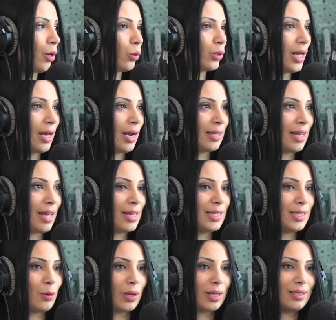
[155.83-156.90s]
معروضه عرضه
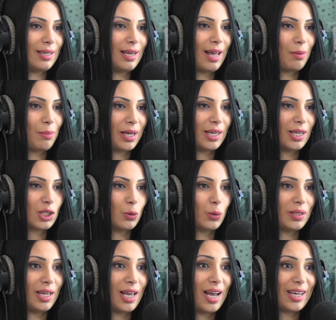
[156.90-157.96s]
عاديه وكندير لها المكياج
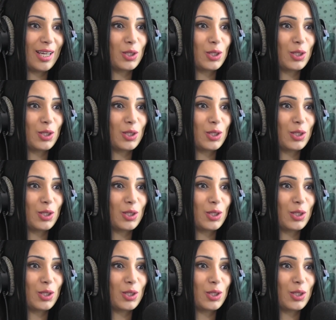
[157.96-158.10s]
ودنيها آه،